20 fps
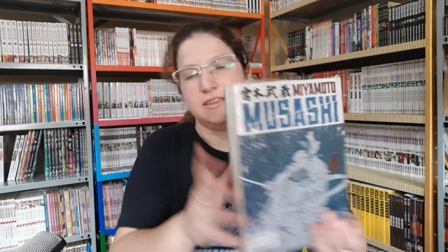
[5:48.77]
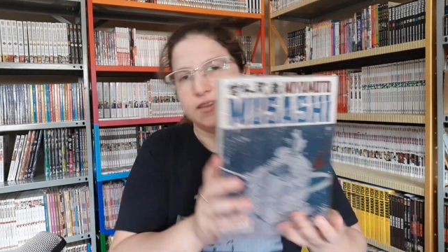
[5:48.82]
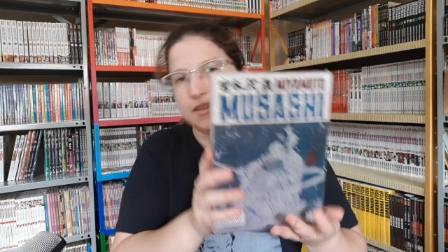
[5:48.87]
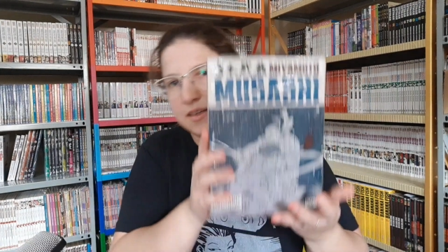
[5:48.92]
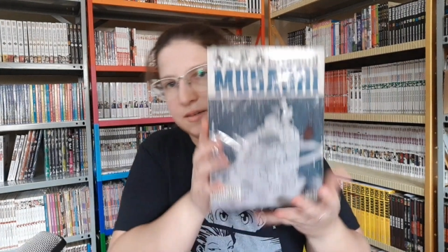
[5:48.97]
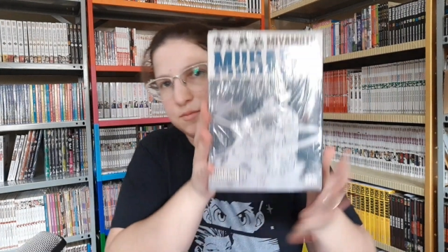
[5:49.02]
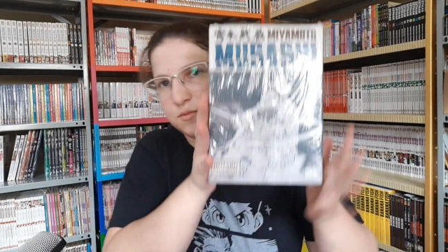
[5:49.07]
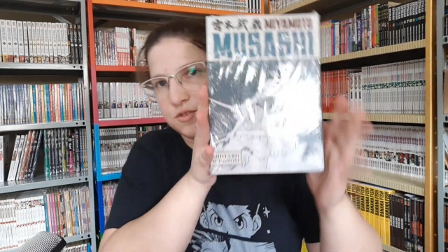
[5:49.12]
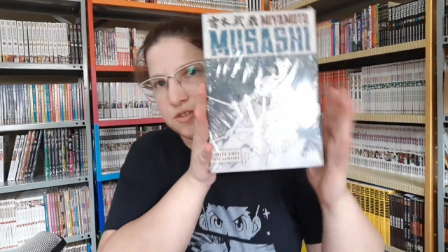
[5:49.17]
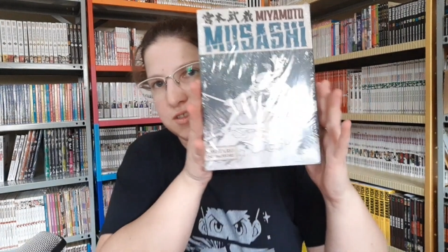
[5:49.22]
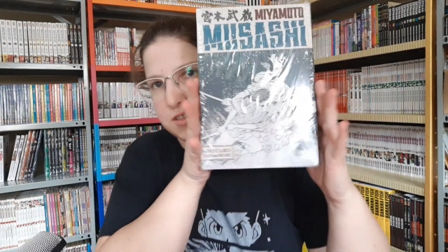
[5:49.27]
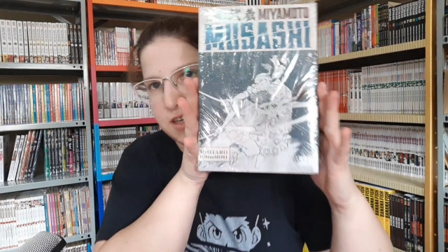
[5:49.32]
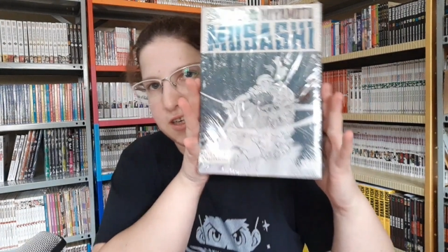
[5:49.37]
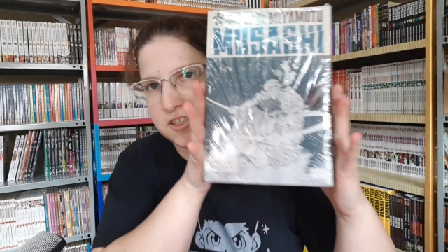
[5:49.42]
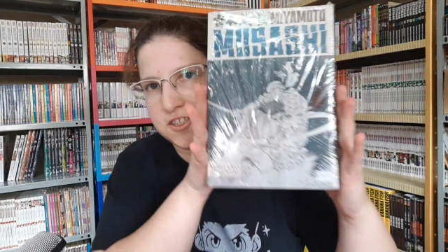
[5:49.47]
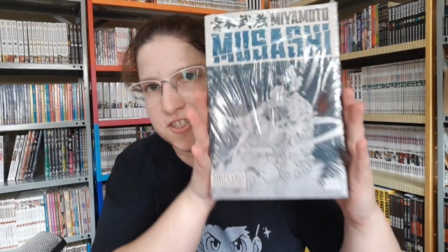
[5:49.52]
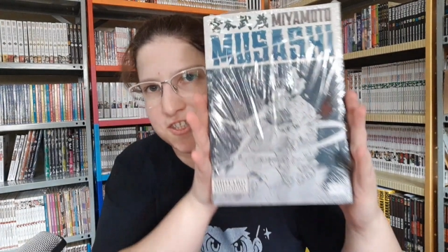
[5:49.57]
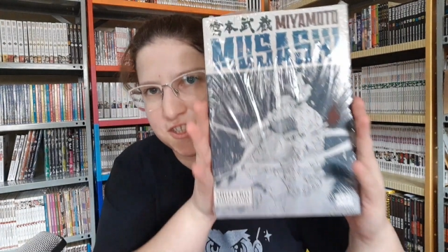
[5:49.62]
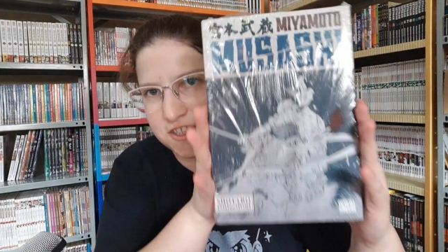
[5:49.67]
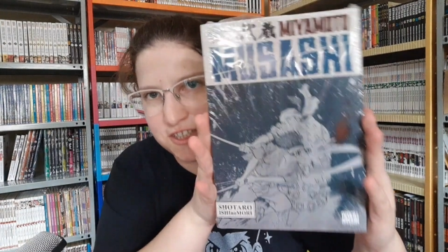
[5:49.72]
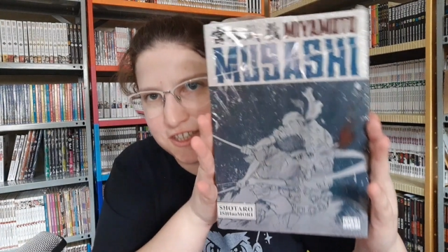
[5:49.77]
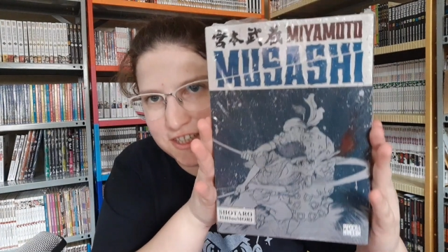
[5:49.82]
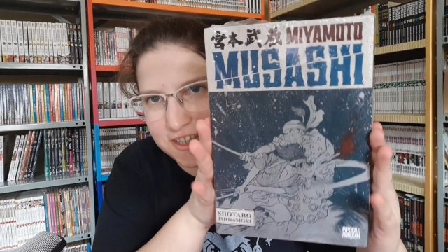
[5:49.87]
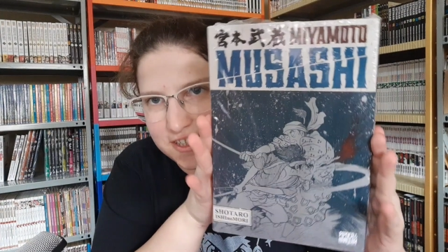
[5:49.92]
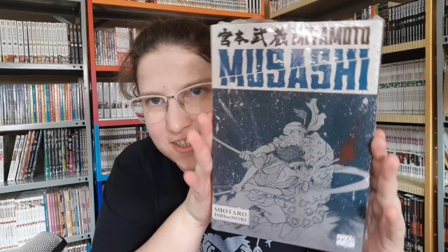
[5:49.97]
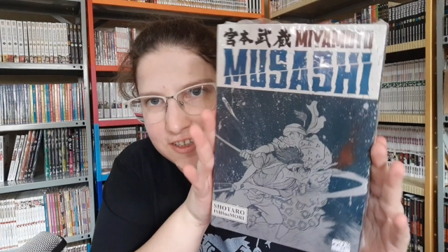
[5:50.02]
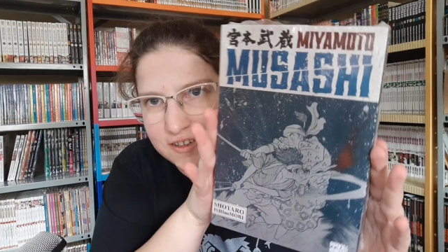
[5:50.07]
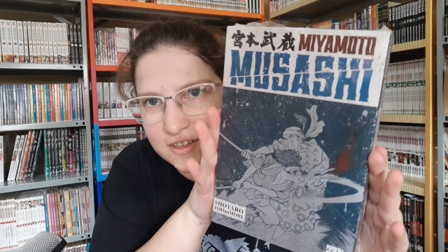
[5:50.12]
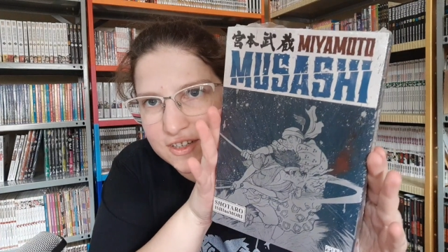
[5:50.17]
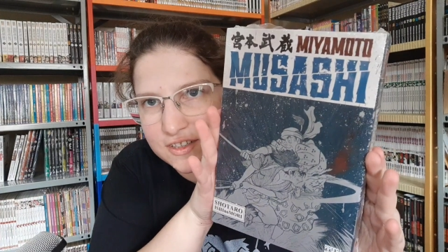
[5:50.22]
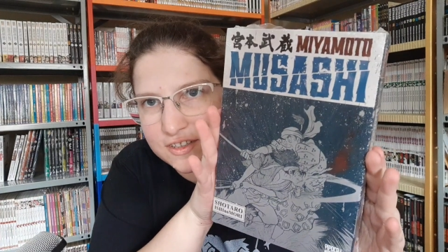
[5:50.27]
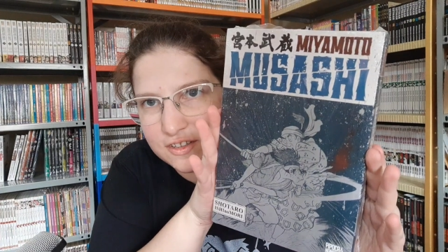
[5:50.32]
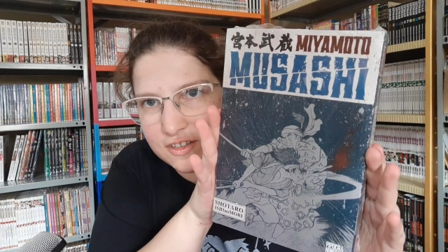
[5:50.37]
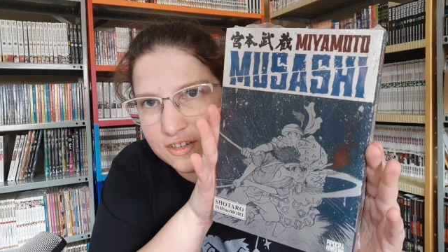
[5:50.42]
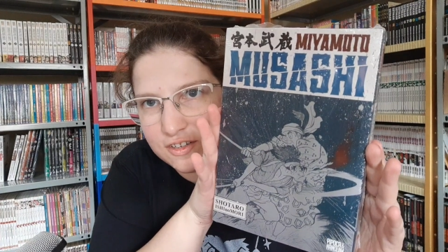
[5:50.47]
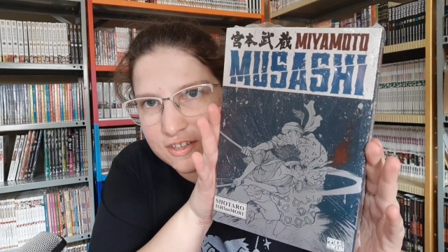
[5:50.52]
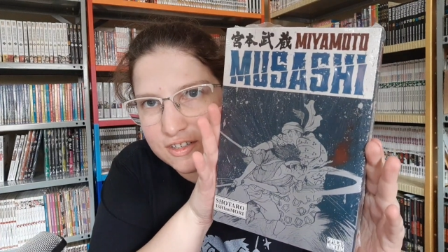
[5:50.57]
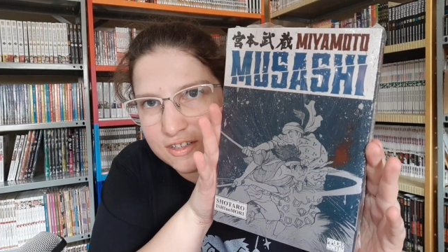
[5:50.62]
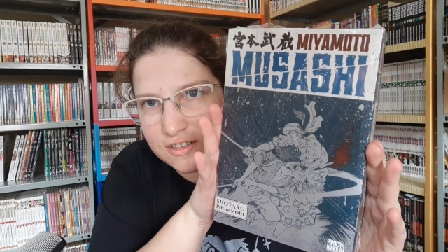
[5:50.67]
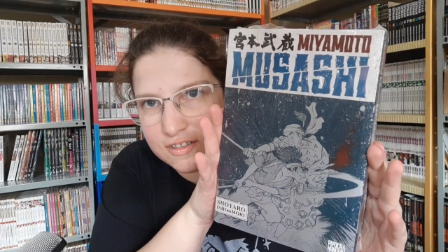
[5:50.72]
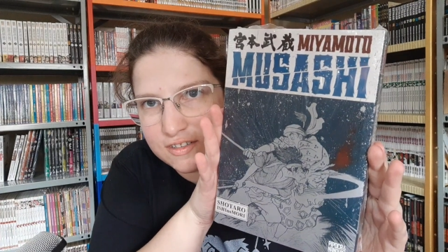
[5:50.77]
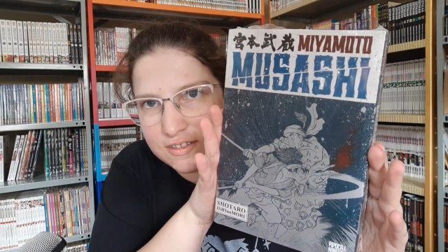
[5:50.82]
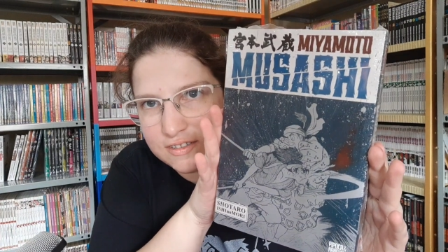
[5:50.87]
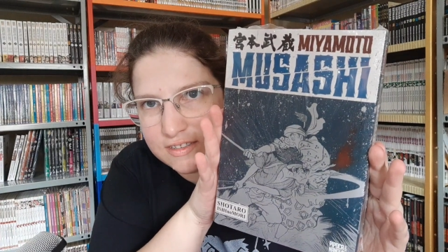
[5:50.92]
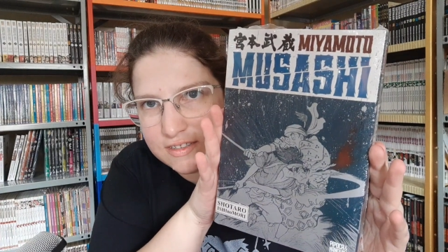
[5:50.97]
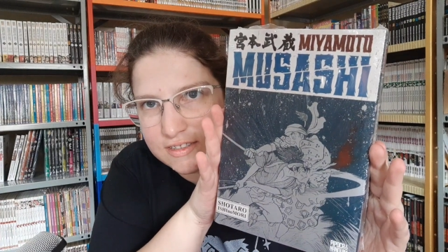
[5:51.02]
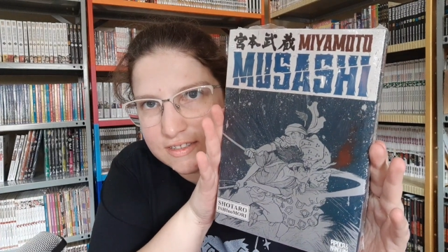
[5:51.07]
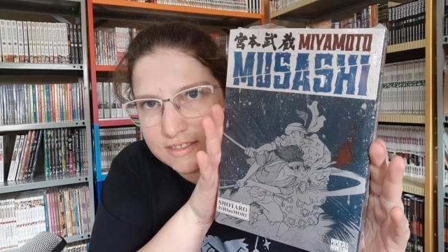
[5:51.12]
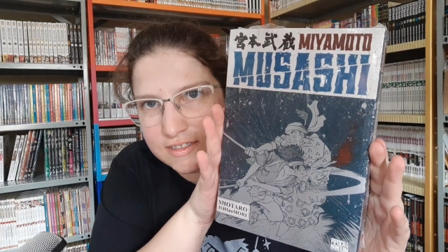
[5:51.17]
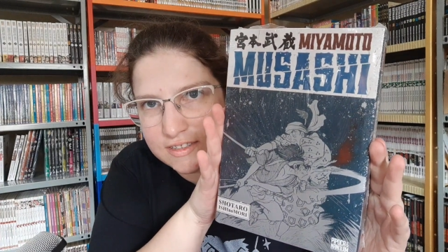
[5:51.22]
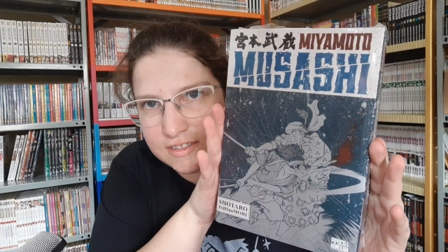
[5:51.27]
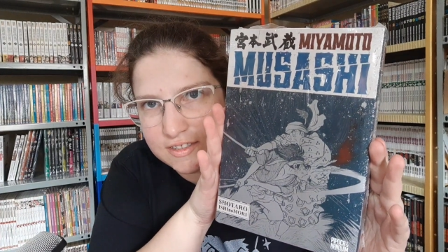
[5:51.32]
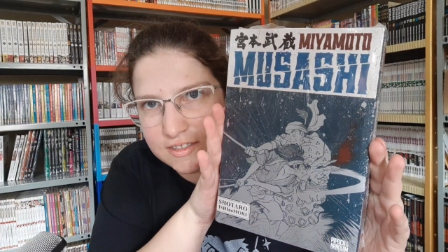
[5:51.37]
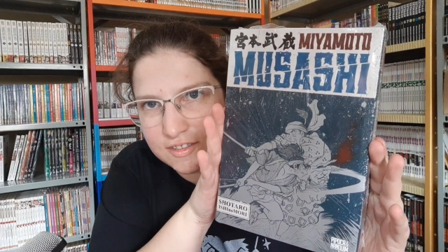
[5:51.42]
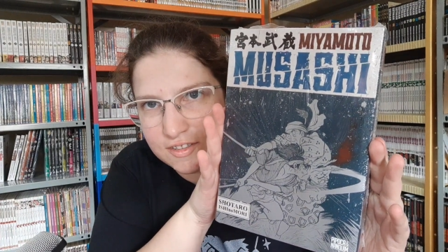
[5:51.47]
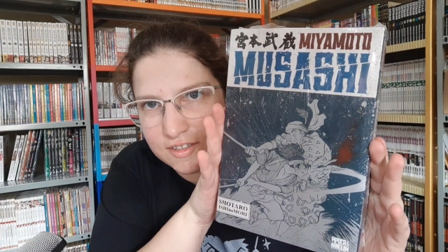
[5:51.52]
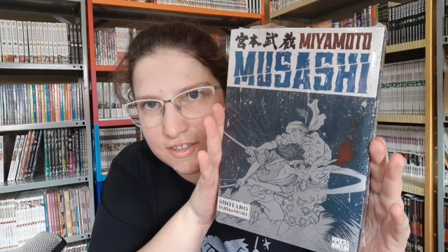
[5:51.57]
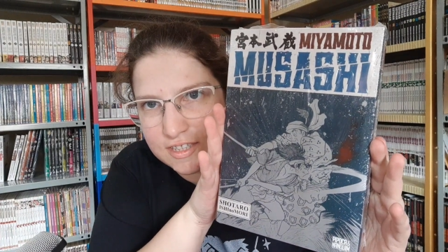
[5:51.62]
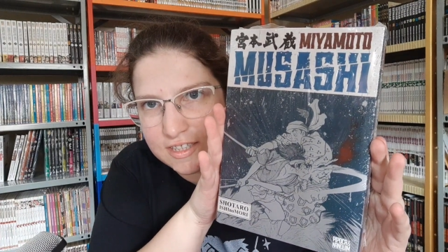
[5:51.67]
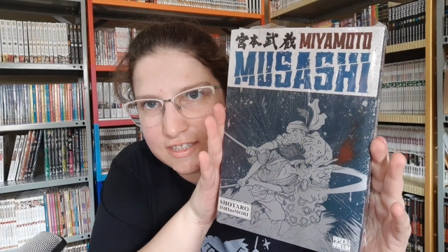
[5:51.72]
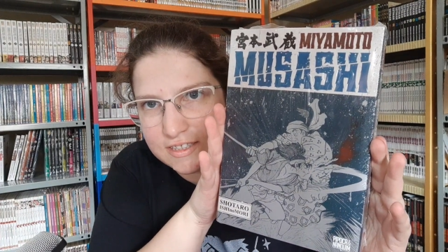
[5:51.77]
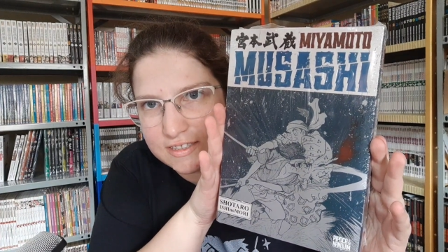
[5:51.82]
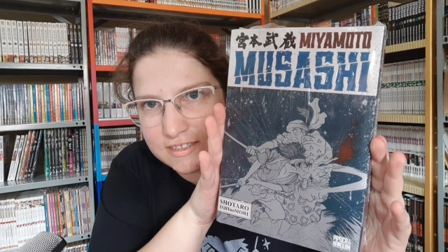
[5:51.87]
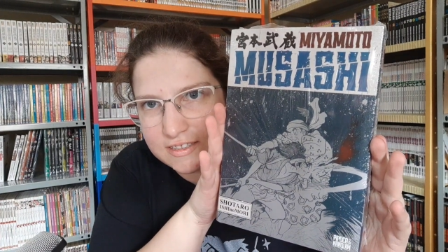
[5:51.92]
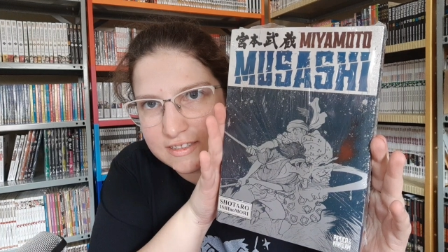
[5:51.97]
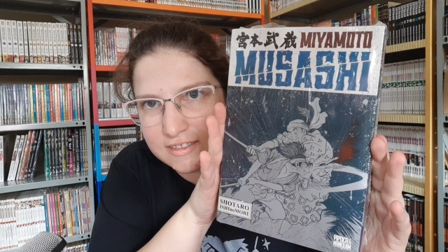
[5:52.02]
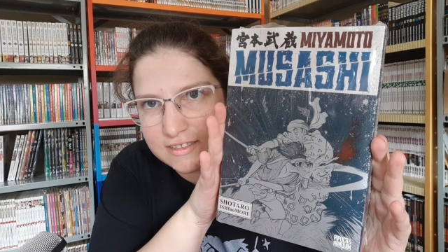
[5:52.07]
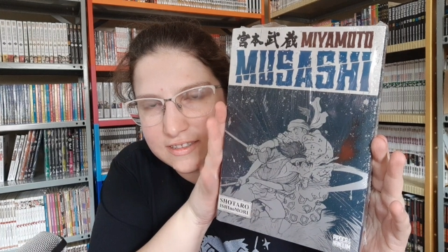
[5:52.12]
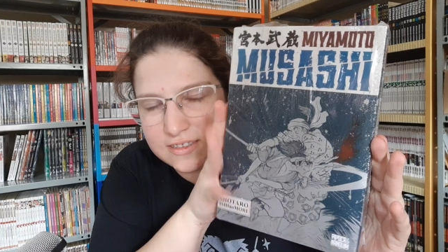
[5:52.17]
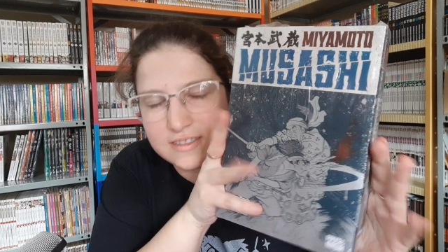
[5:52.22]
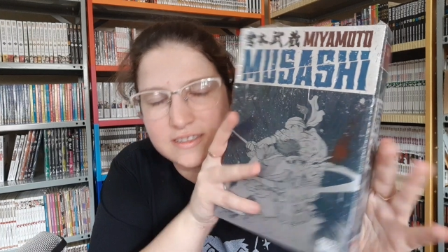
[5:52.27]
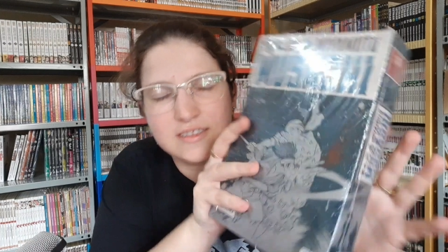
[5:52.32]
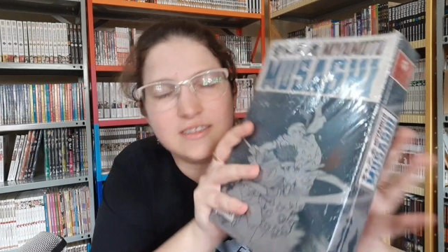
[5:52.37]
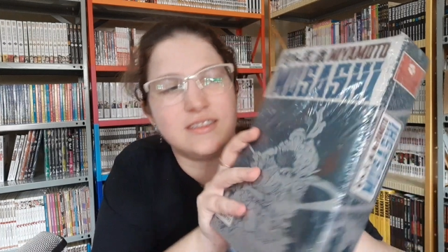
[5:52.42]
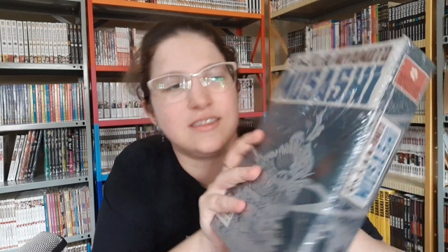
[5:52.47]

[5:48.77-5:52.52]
De Musashi. Eu adoro as histórias.